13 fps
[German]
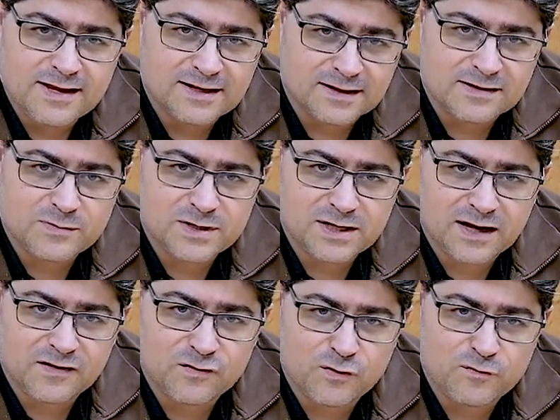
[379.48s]
Ich hatte nämlich
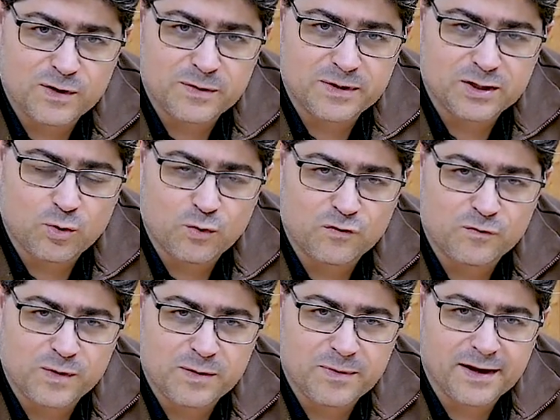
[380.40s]
kein 12 mm
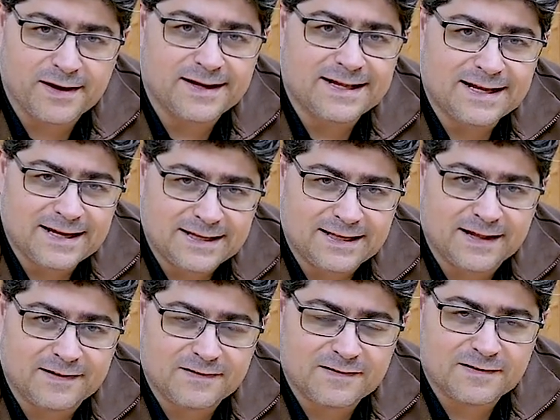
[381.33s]
USB mehr.
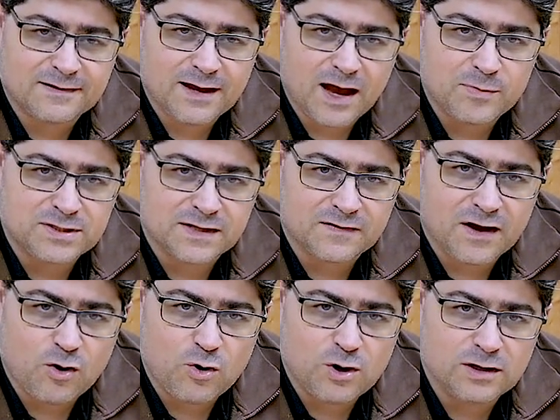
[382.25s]
Jetzt habe ich das
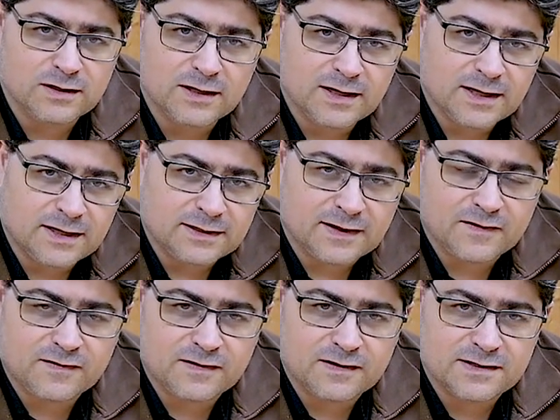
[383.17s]
auch.
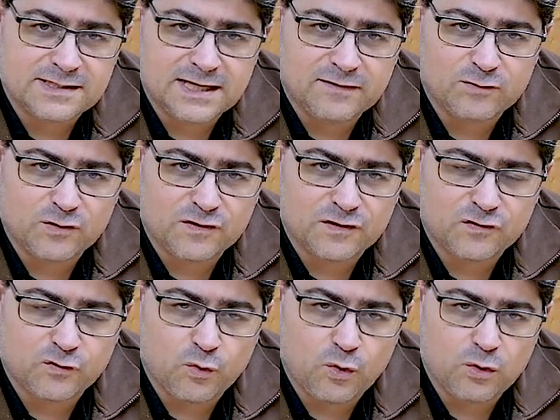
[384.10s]
Das sägen wir uns
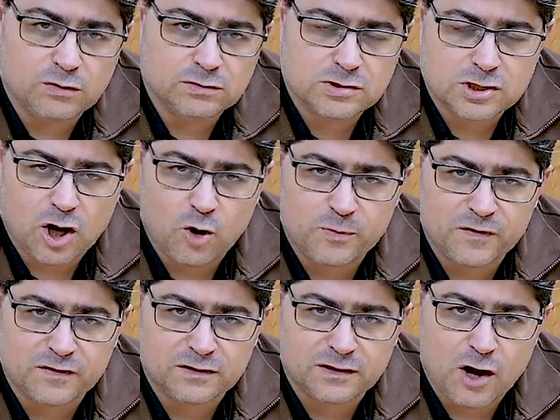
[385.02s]
jetzt zu, schrauben
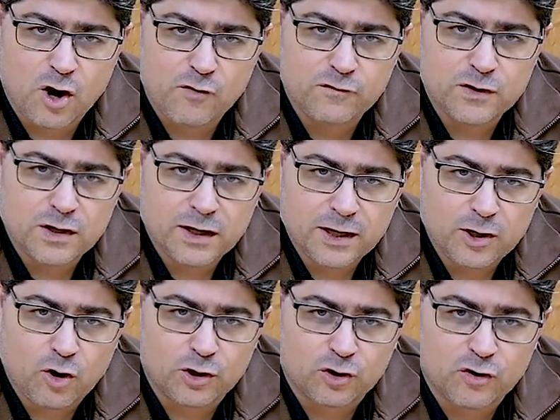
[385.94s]
das hinten drauf.
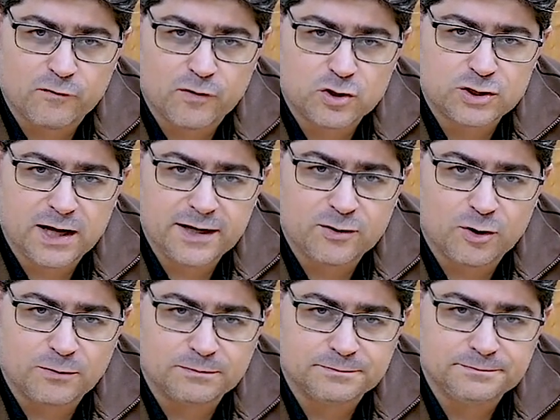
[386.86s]
Ja, und dann können wir auch schon
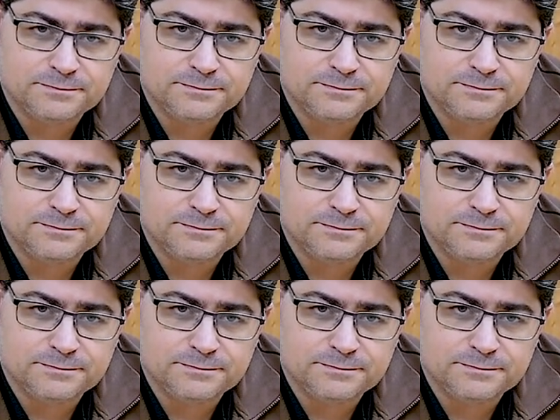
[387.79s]
einräumen.